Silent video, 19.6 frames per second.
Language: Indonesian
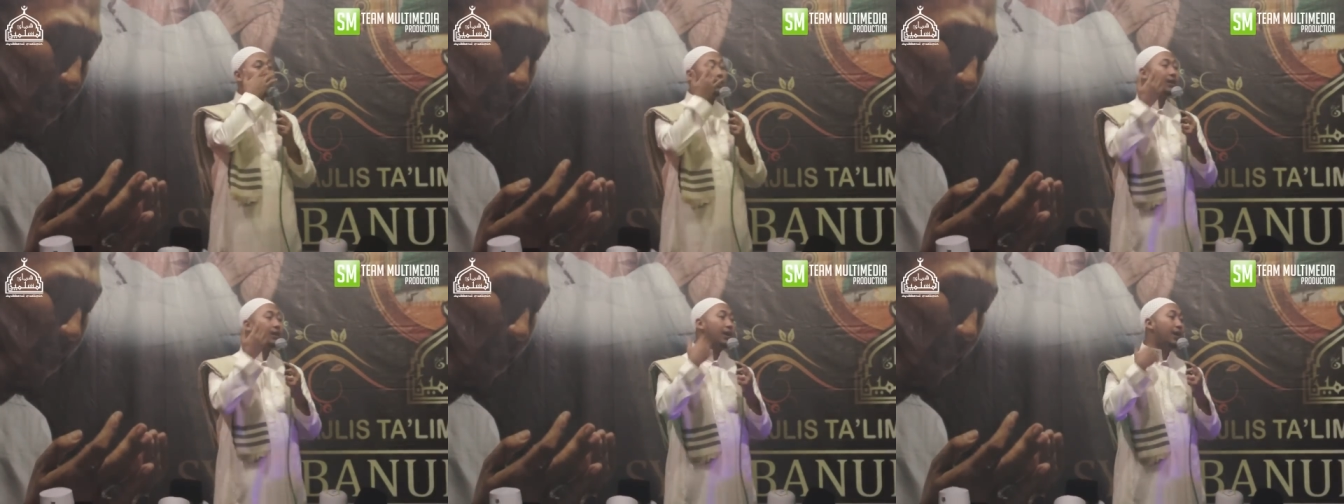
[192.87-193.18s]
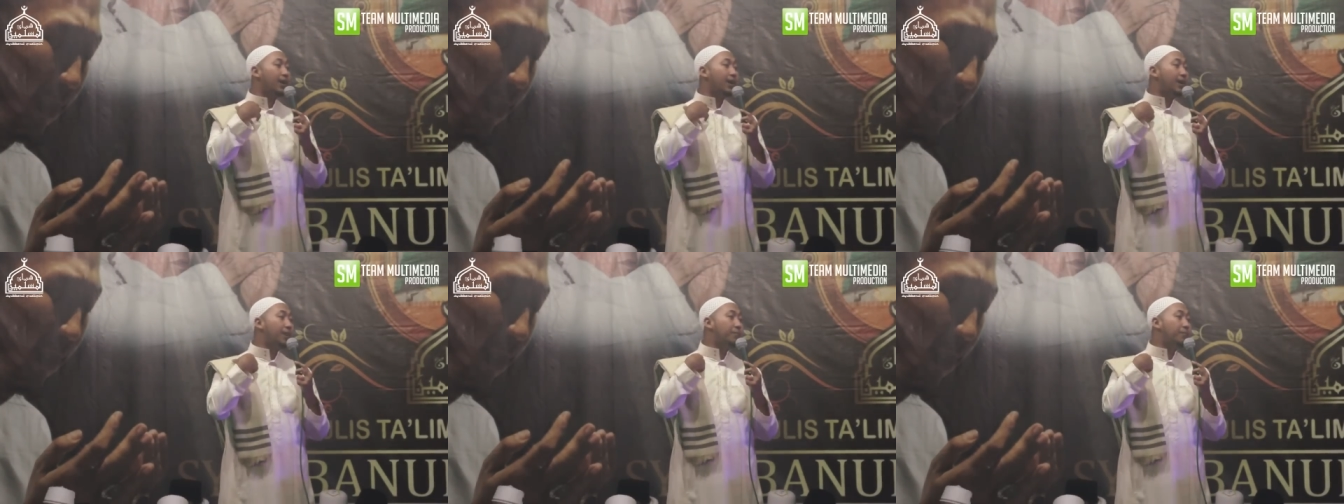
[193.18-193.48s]

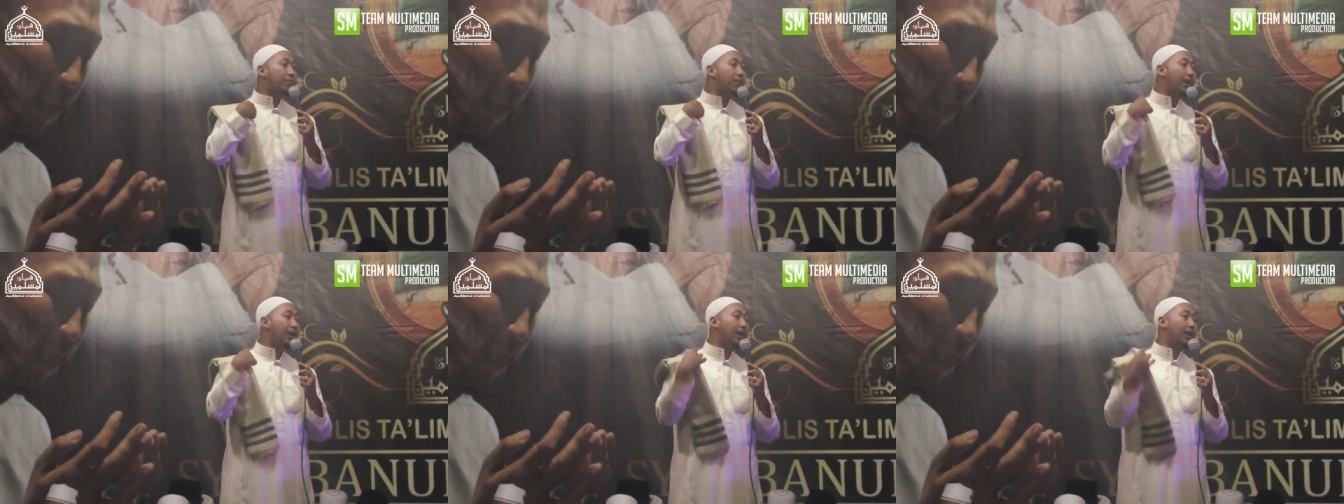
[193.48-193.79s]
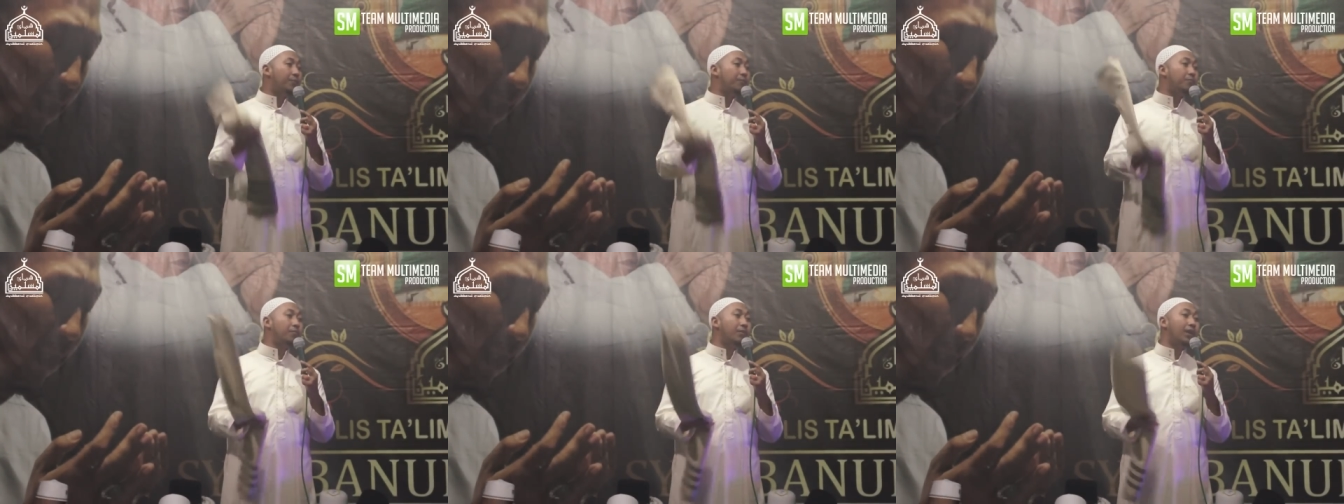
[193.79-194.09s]
nikah
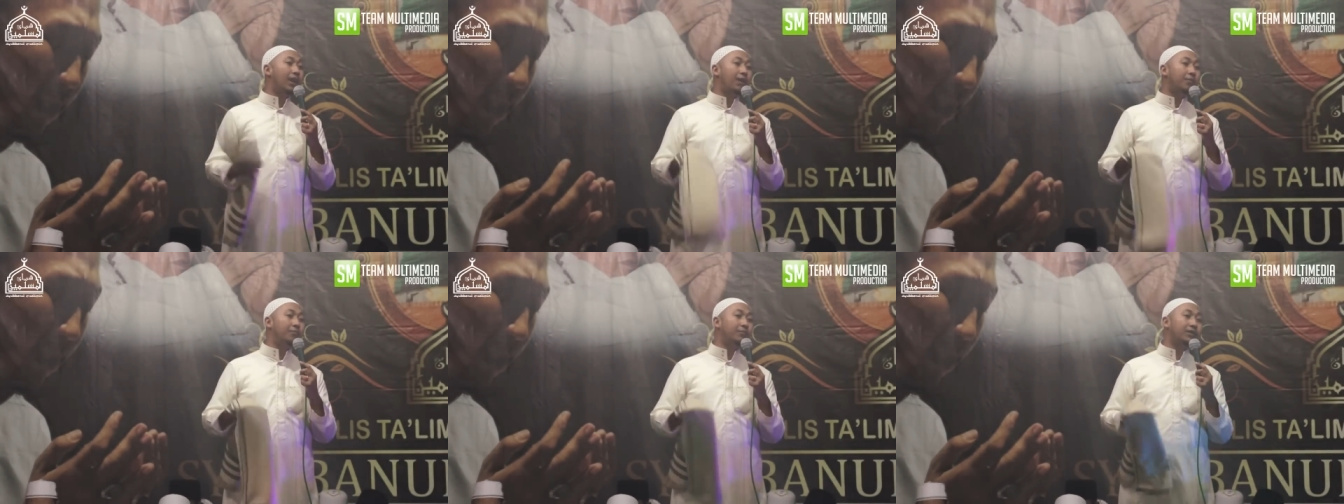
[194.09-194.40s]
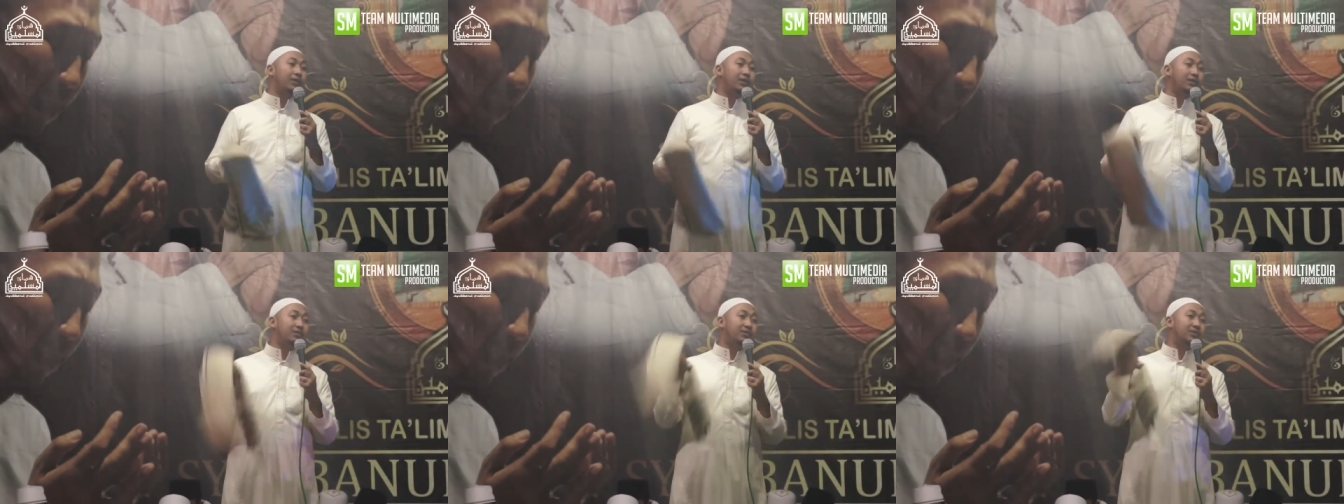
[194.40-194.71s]
malam-malam
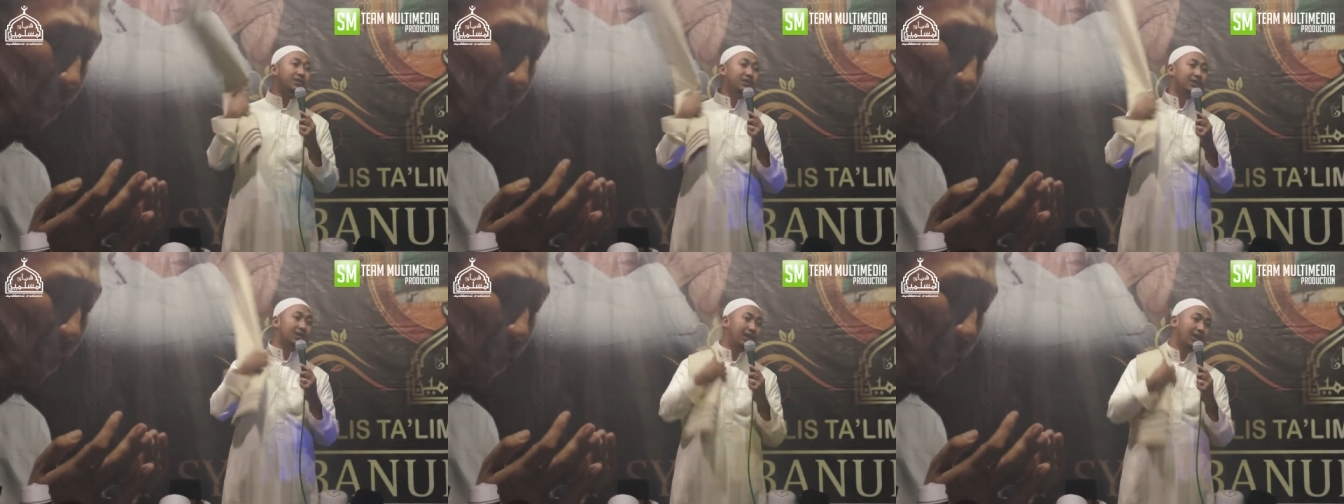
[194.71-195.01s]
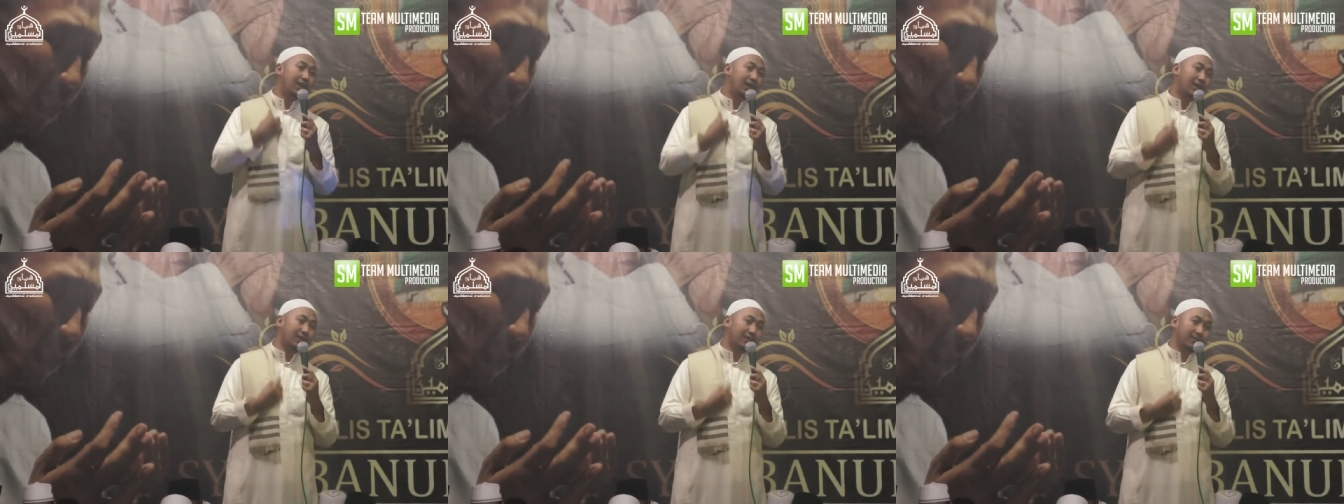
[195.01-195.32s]

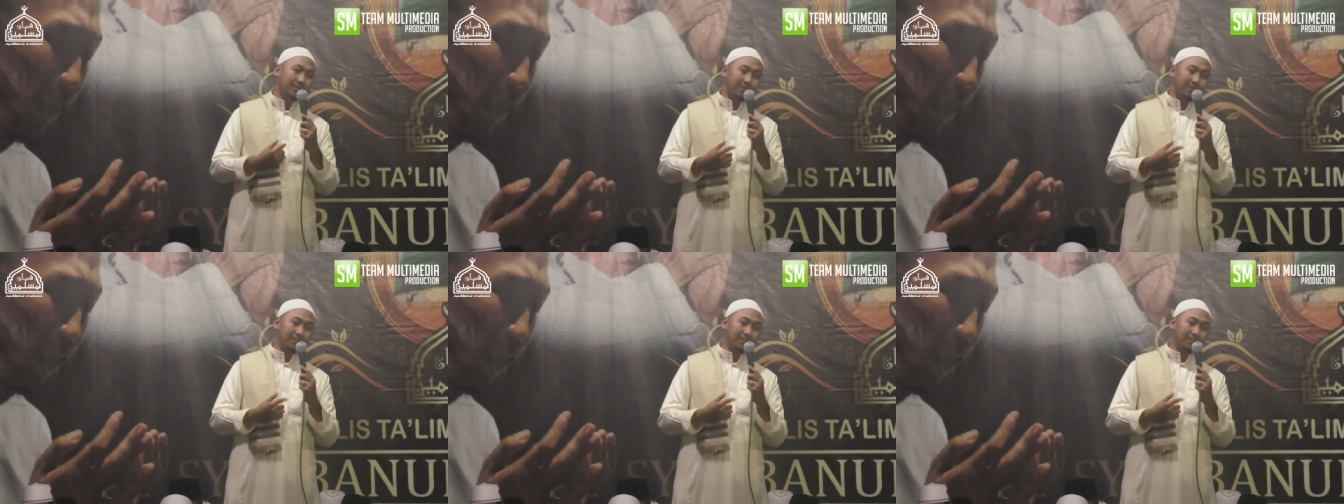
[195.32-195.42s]
kencil.